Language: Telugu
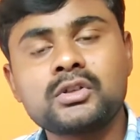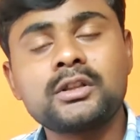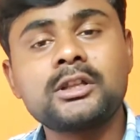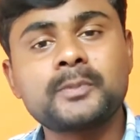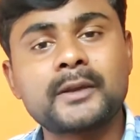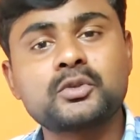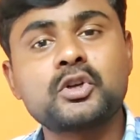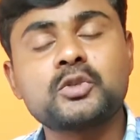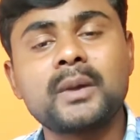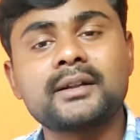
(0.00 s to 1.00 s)
సో దీని స్పెక్స్
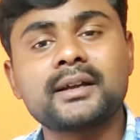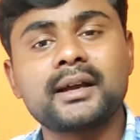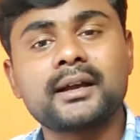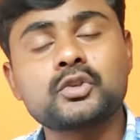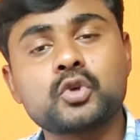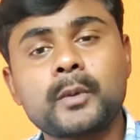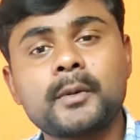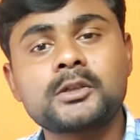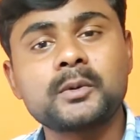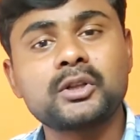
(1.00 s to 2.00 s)
గురించి మాట్లాడే కనుక
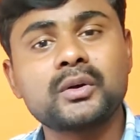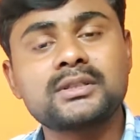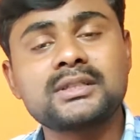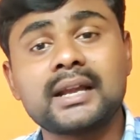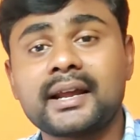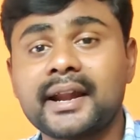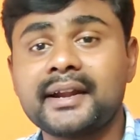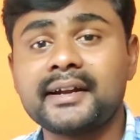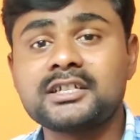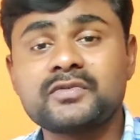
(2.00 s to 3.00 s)
సూపర్ డిస్ప్లేతో వస్తుంది అలాగే
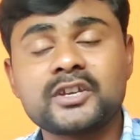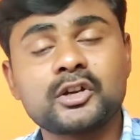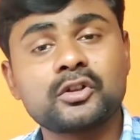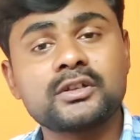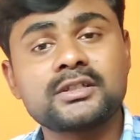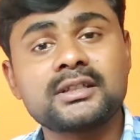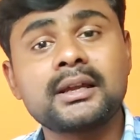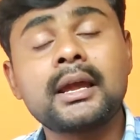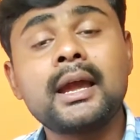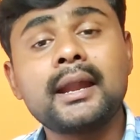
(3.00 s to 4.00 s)
నైన్టీ హెచ్ రిఫ్రిజిరేటర్తో
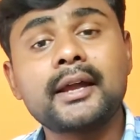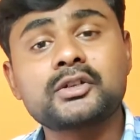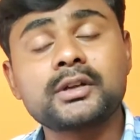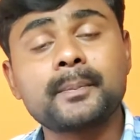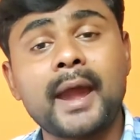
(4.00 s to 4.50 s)
వస్తుంది నెక్స్ట్